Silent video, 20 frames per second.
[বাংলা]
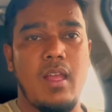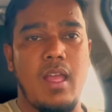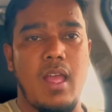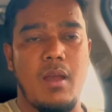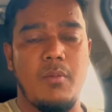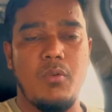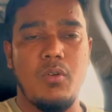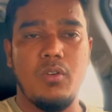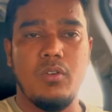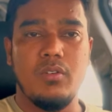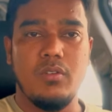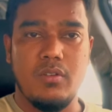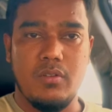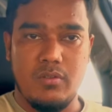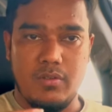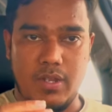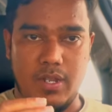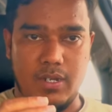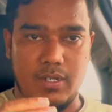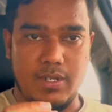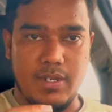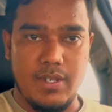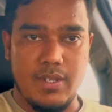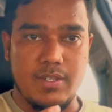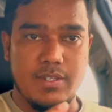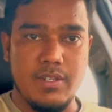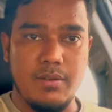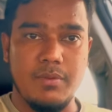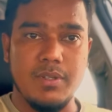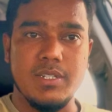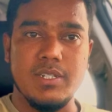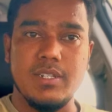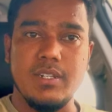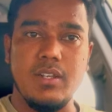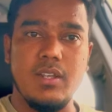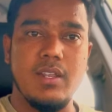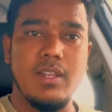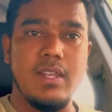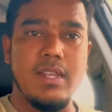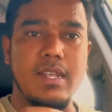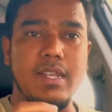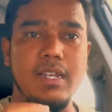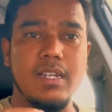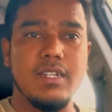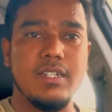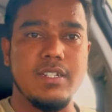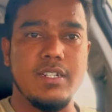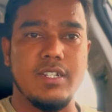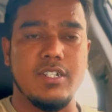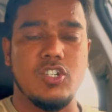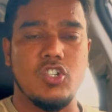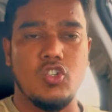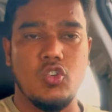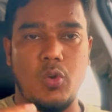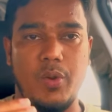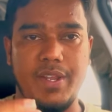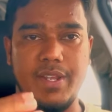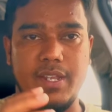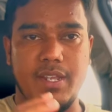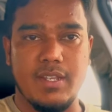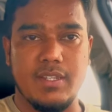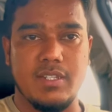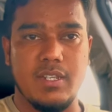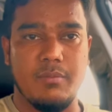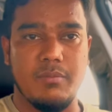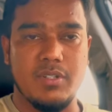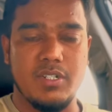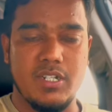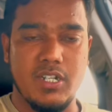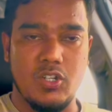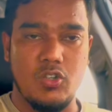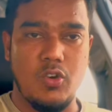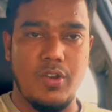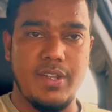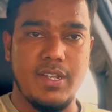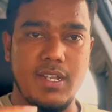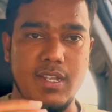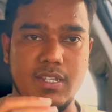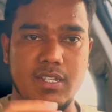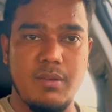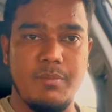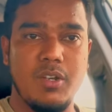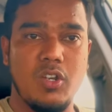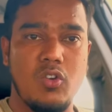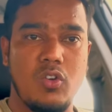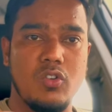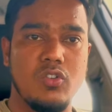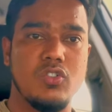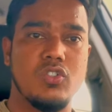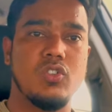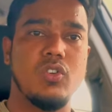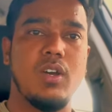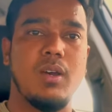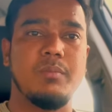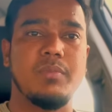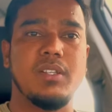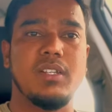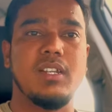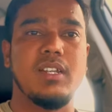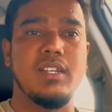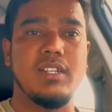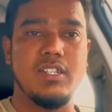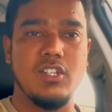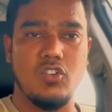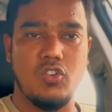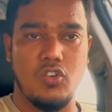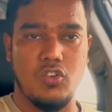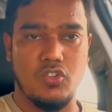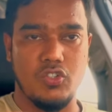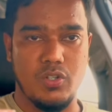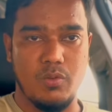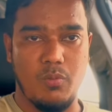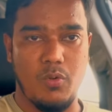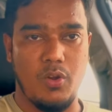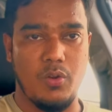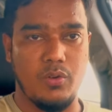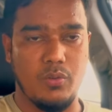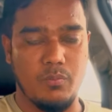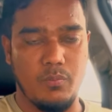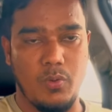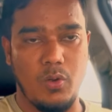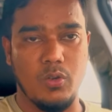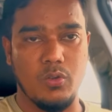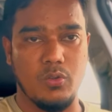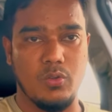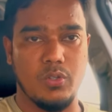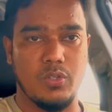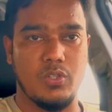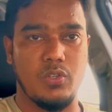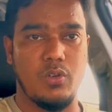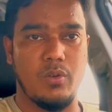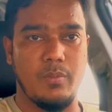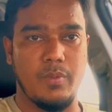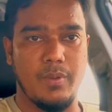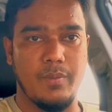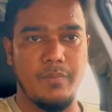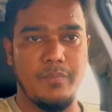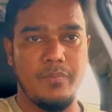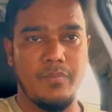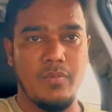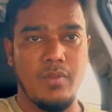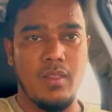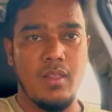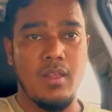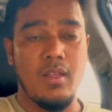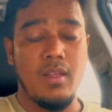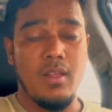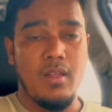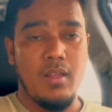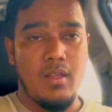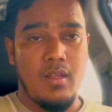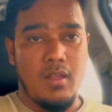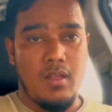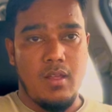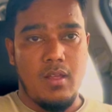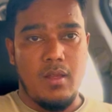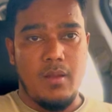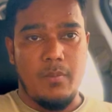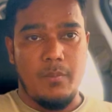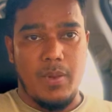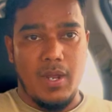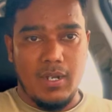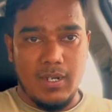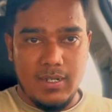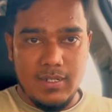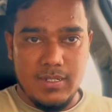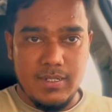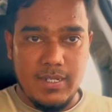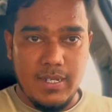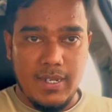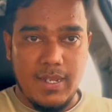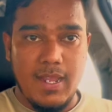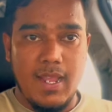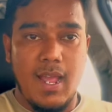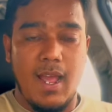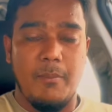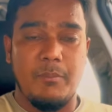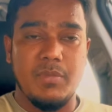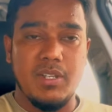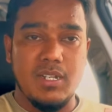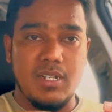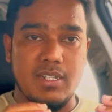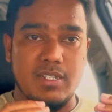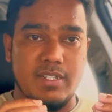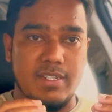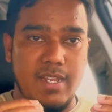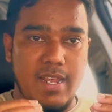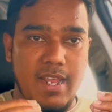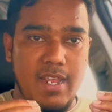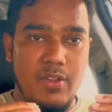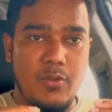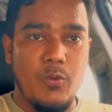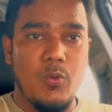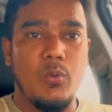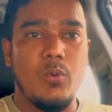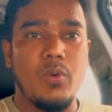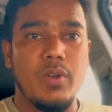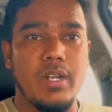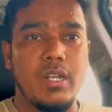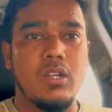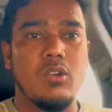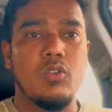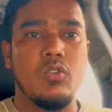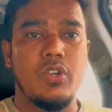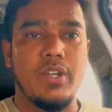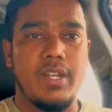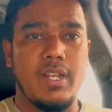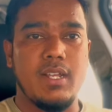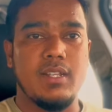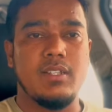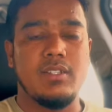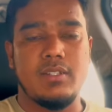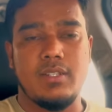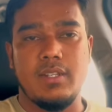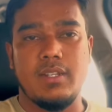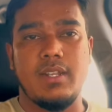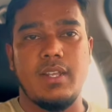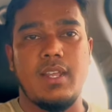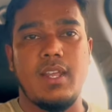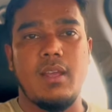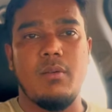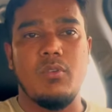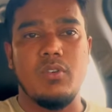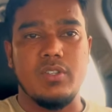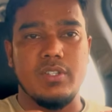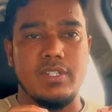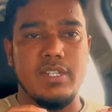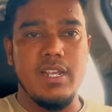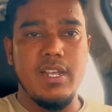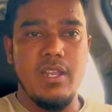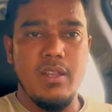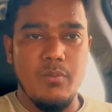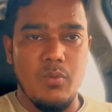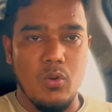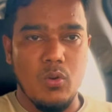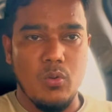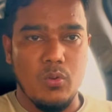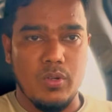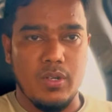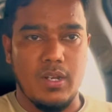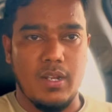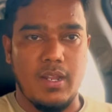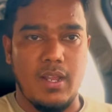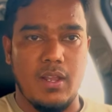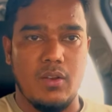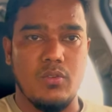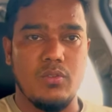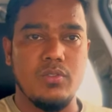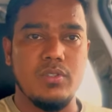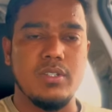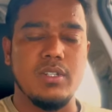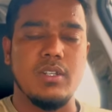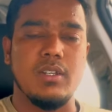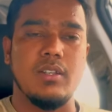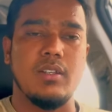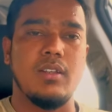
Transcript: এবং একটা এক্সাম আছে ইংলিশ টেস্ট টয়েক এক্সাম সেই টয়েক এক্সামের খরচটাও আপনাদের নিজের খরচে বহন করতে হবে বাংলাদেশ থেকে আপনাদের যেই কোনো রিক্রুটিং এজেন্সি থেকে এবং যেই বলুক না কেন যে